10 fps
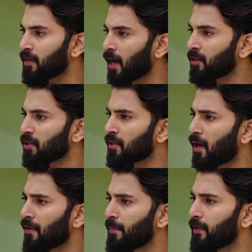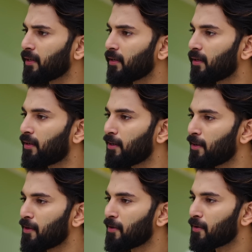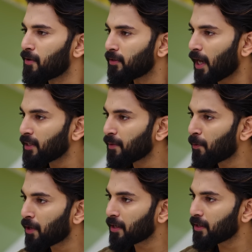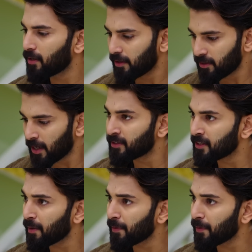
నాకు తోడుగా రావడం ఏంటి దారి తప్పిపోవడానికి నేనేమన్నా